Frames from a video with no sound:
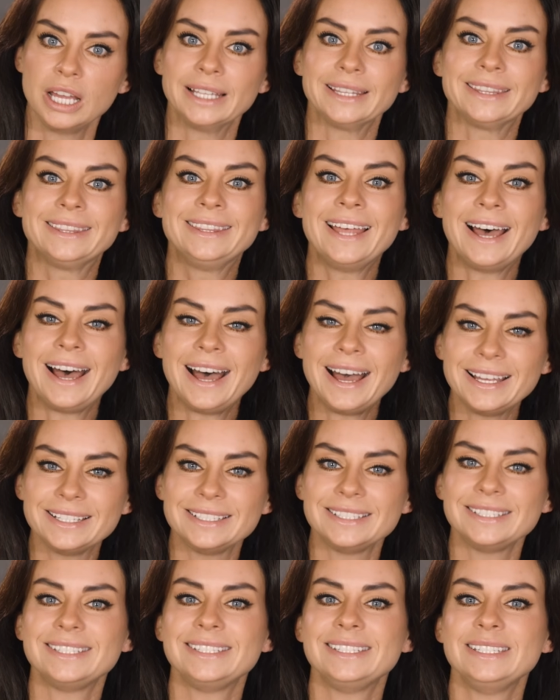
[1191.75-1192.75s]

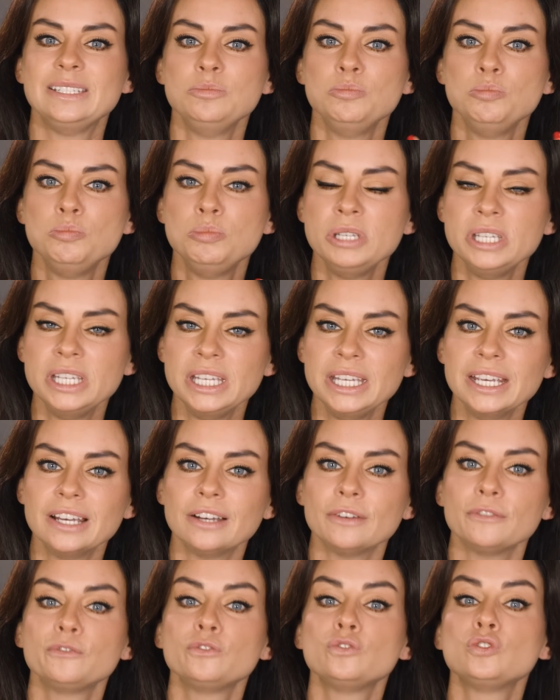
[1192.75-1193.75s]
дать
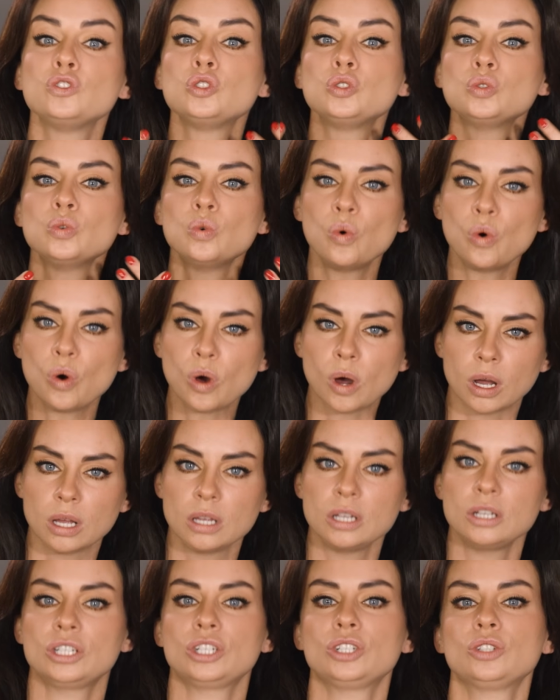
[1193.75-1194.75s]
себе все,
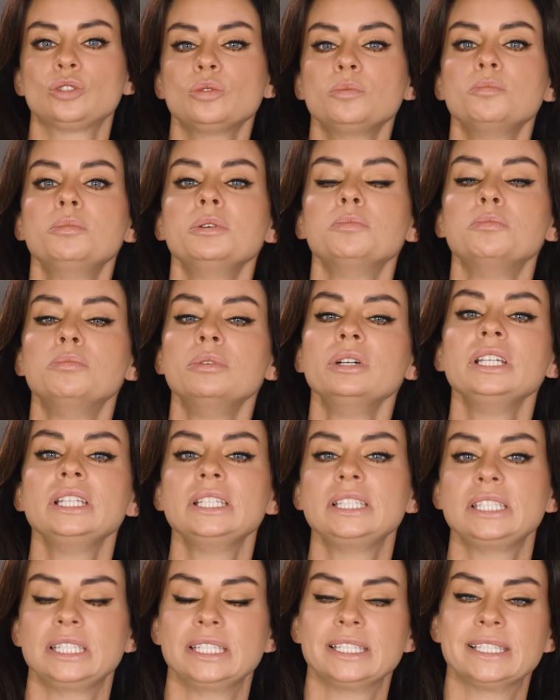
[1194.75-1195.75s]
чтобы
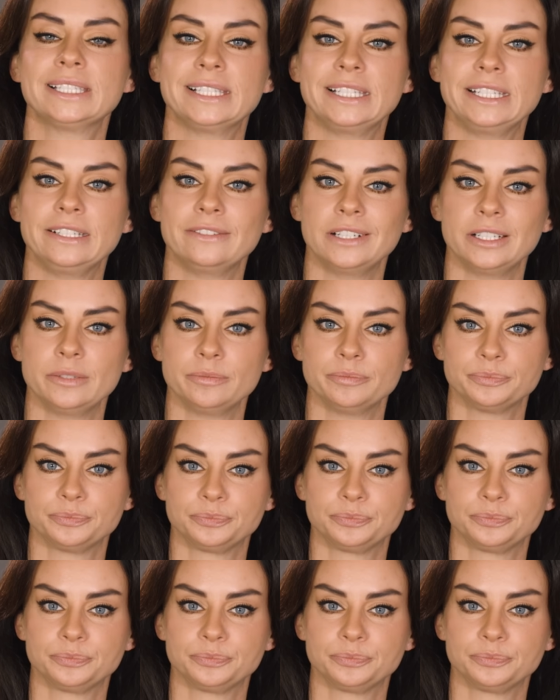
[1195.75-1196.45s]
быть счастливой.